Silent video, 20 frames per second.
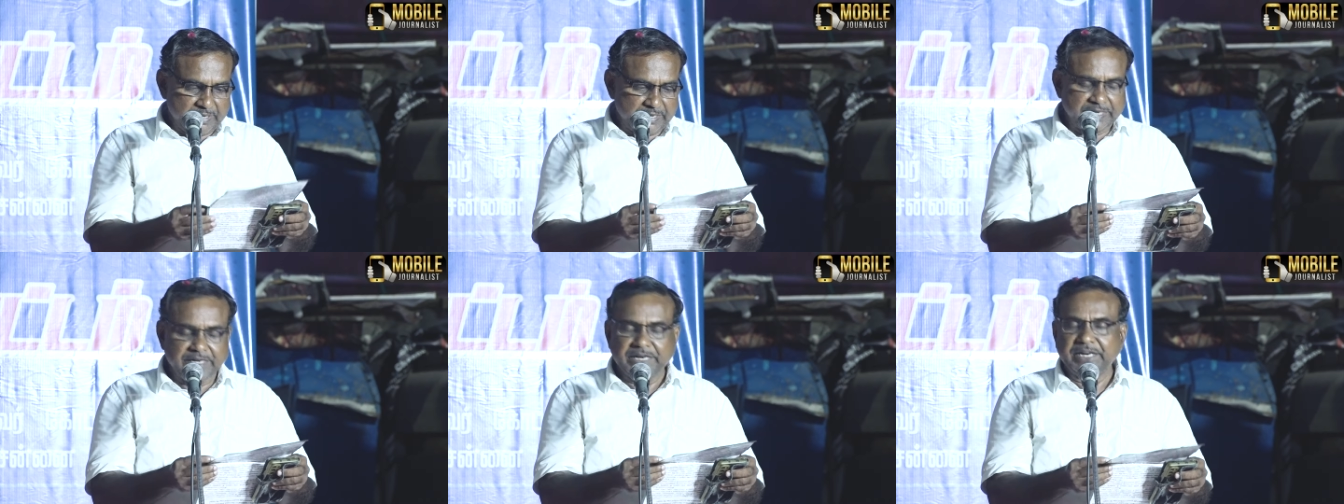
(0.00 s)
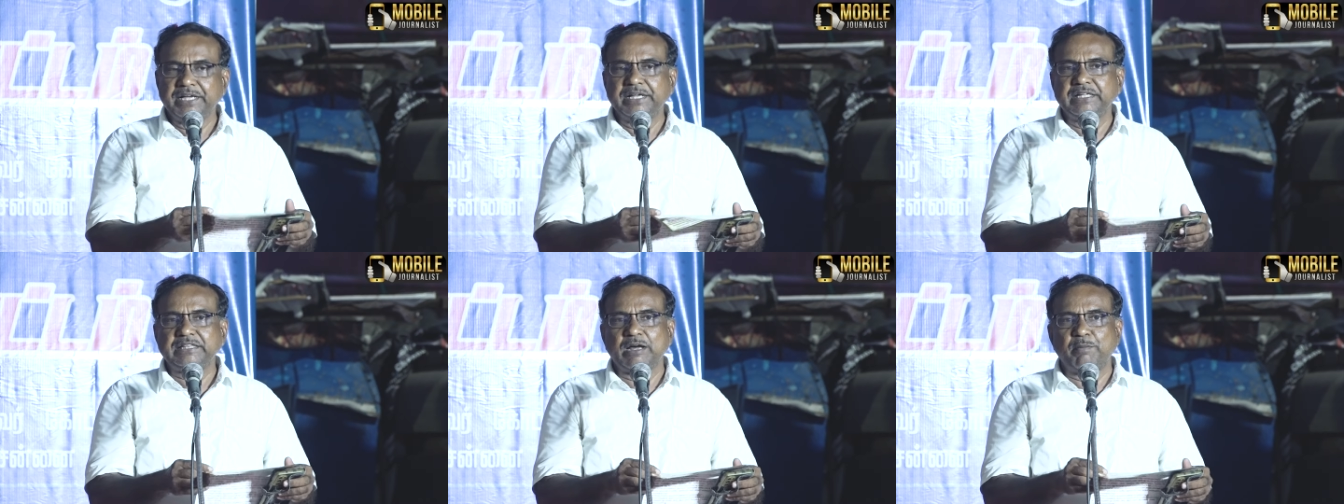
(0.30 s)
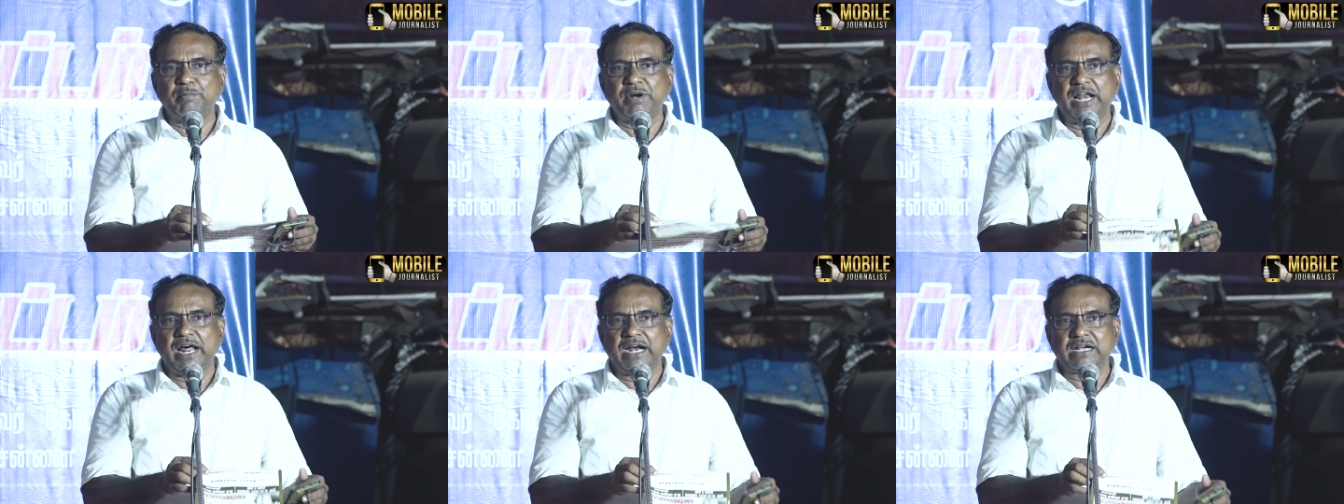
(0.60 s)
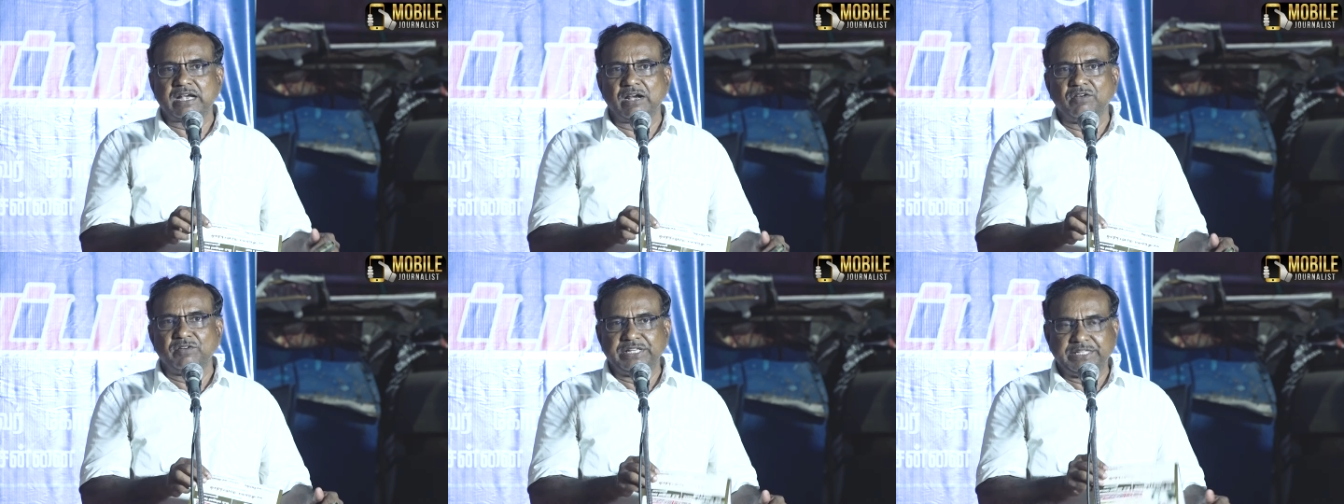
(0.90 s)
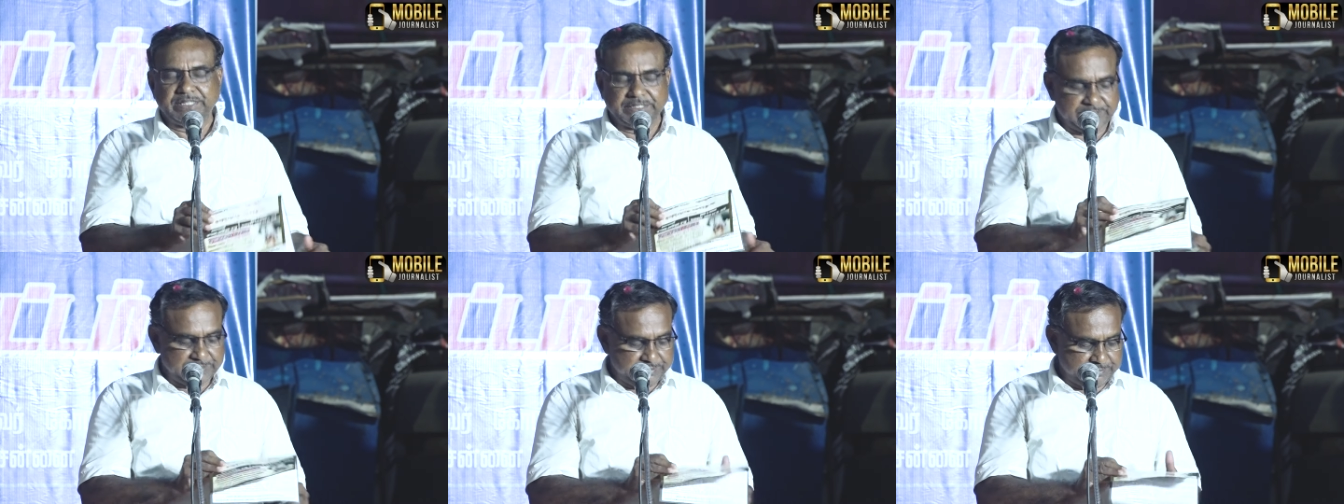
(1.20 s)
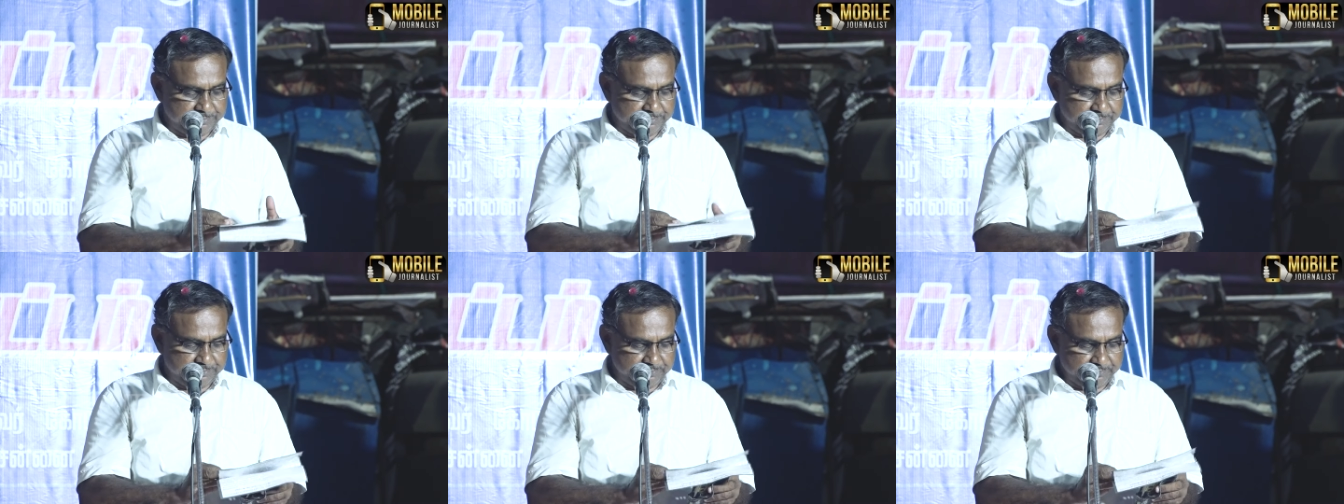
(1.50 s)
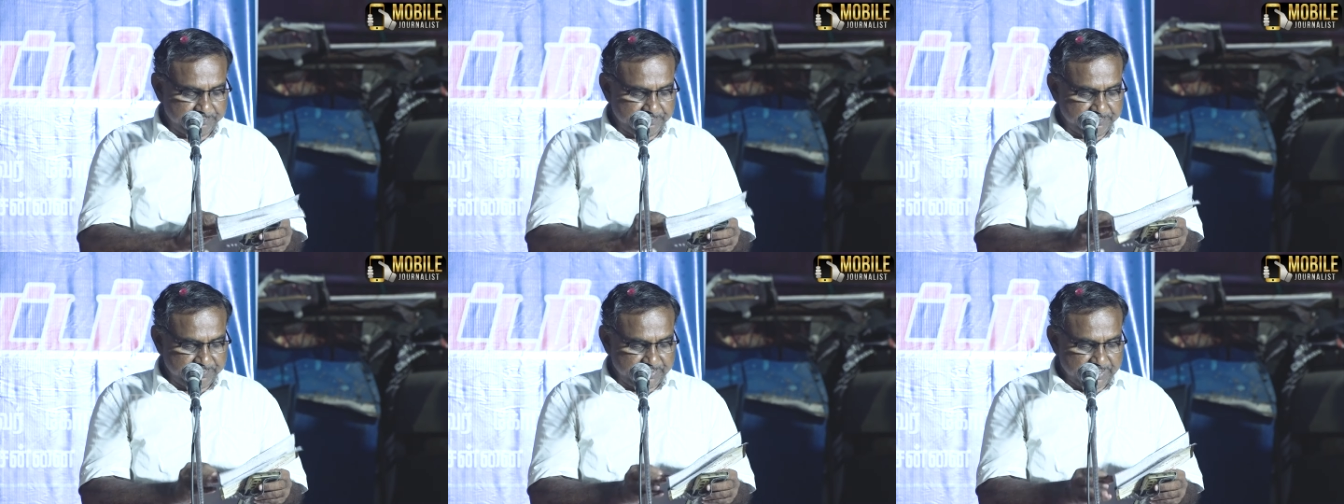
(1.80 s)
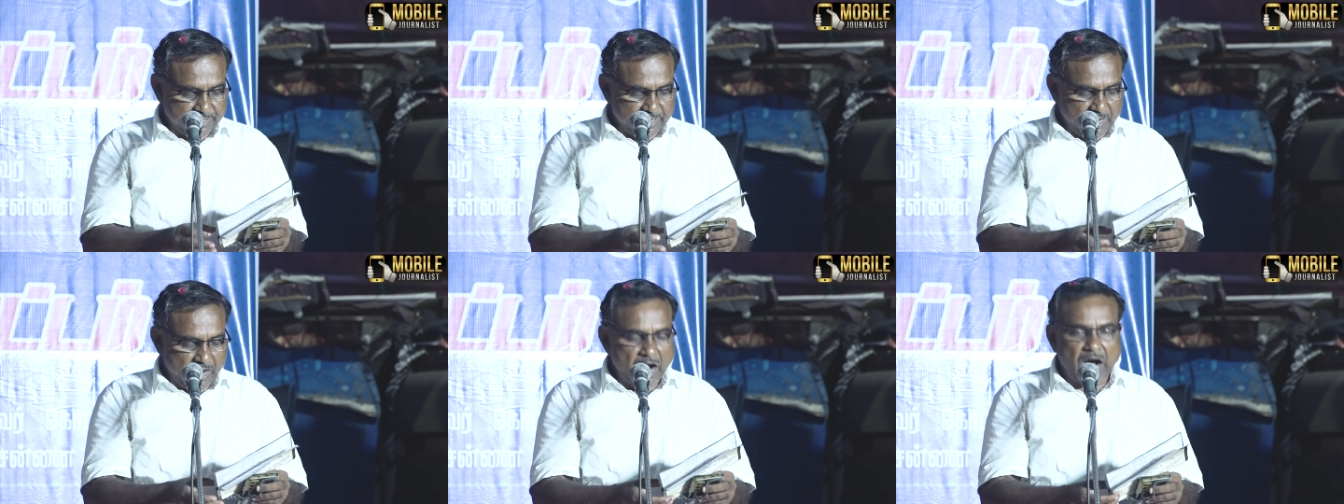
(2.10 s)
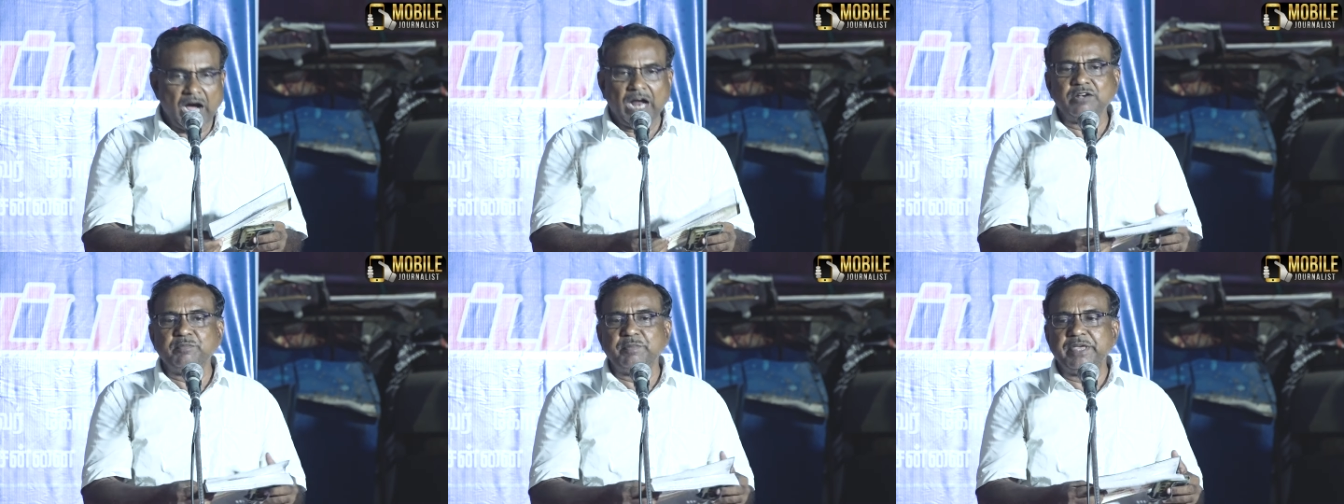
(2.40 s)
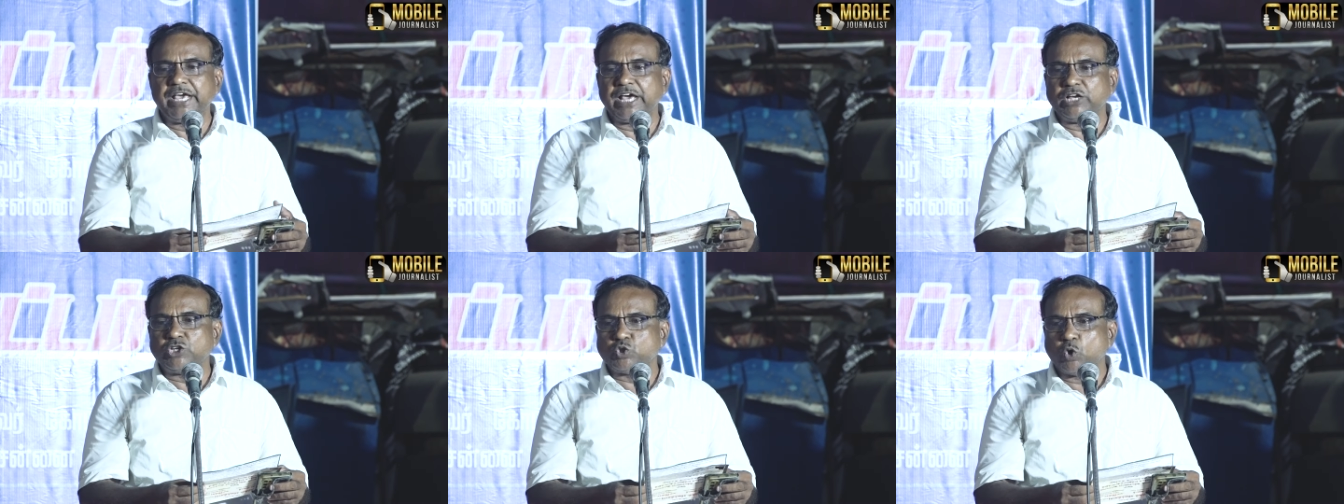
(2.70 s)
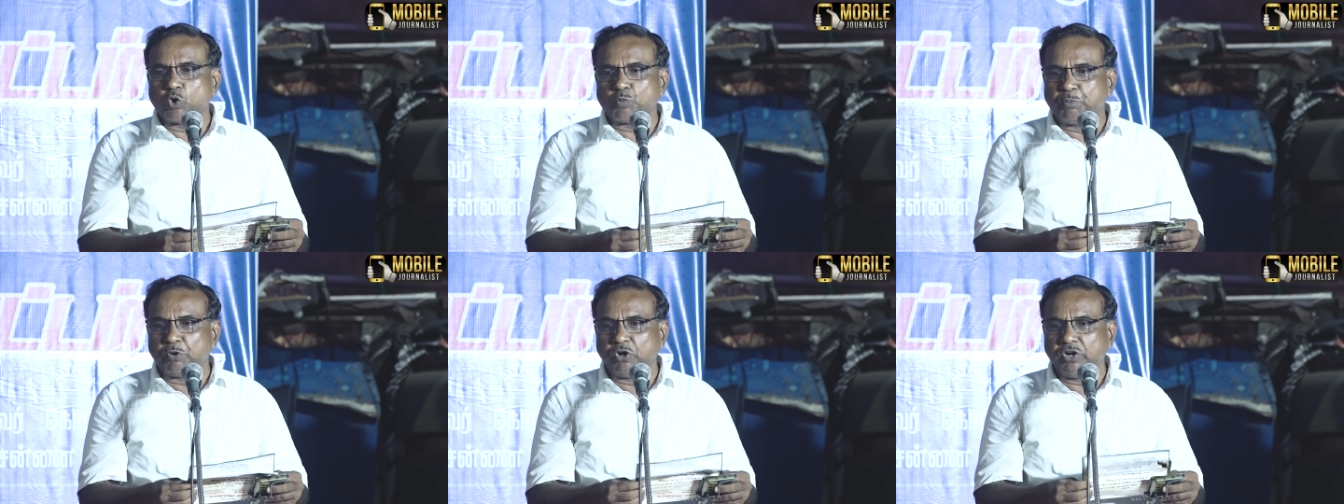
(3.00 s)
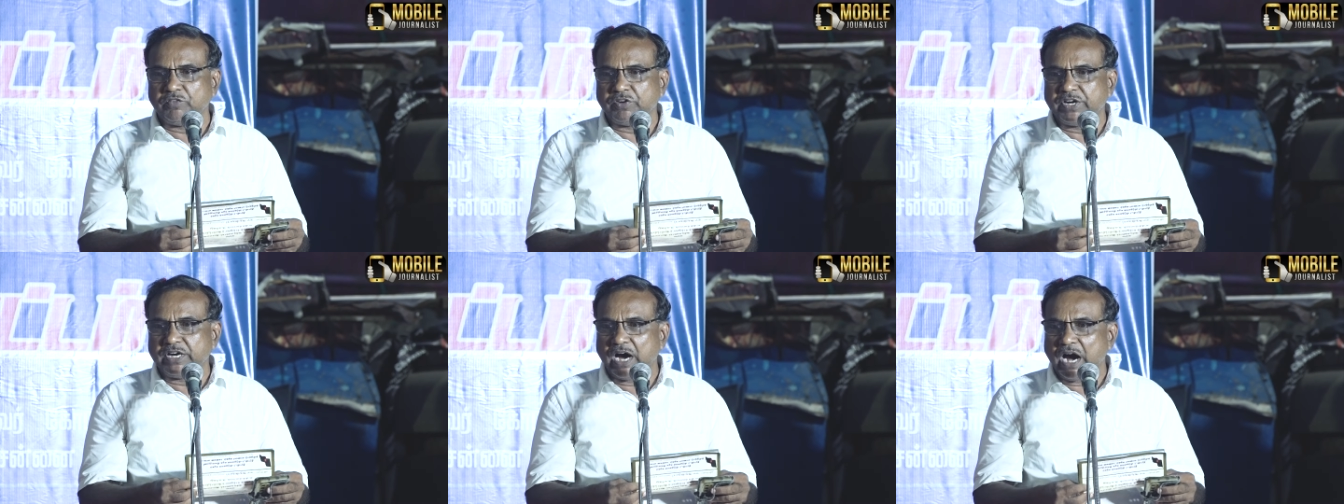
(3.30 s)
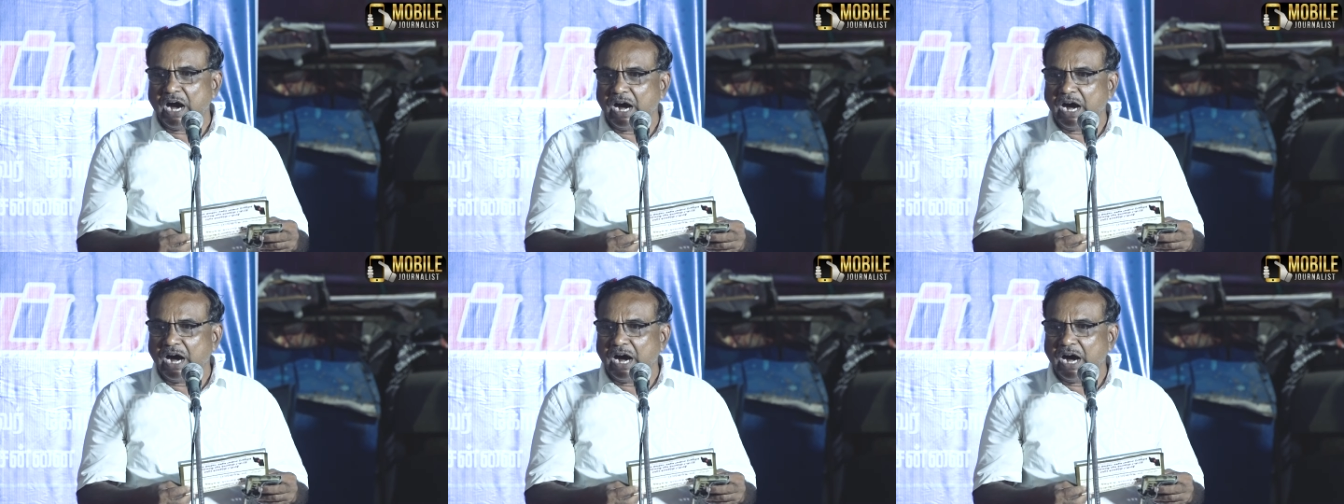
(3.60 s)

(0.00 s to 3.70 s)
இன்று தமிழ்நாட்டில் வந்து ஆன்மீக சொற்பொழிவு